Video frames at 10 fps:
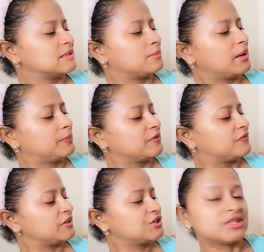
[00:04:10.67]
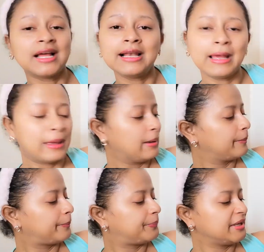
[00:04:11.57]
se llama Professional
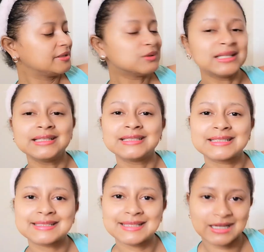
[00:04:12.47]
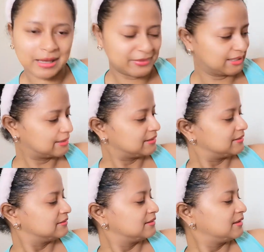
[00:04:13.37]
Pearl
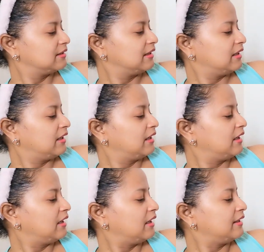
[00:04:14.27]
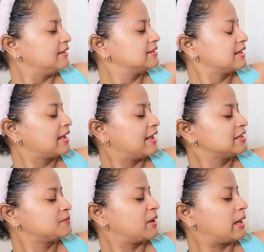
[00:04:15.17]
Ceramic. Y dice
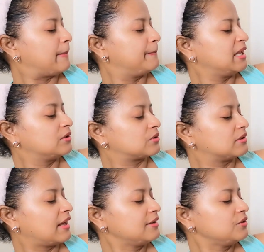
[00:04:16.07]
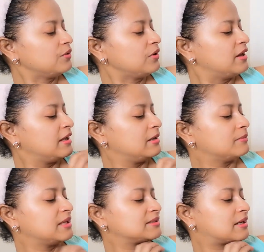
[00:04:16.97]
que es para menor daño
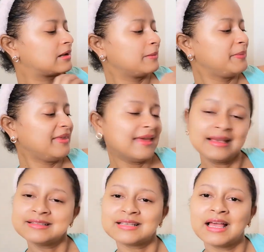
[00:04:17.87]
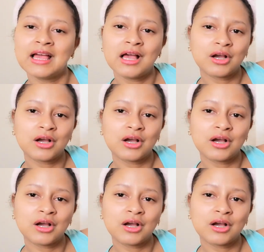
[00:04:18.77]
y más rapidez